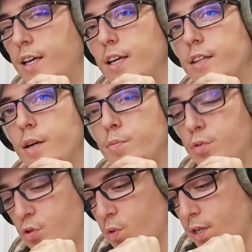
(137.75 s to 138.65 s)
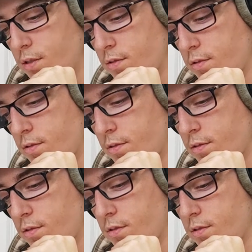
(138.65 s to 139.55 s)
est un besoin
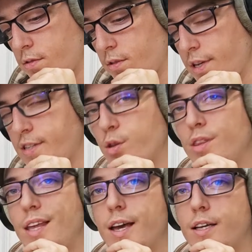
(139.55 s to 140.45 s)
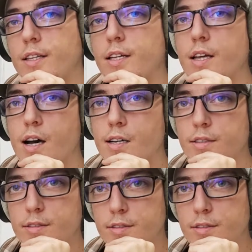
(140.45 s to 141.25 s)
et se taire est un art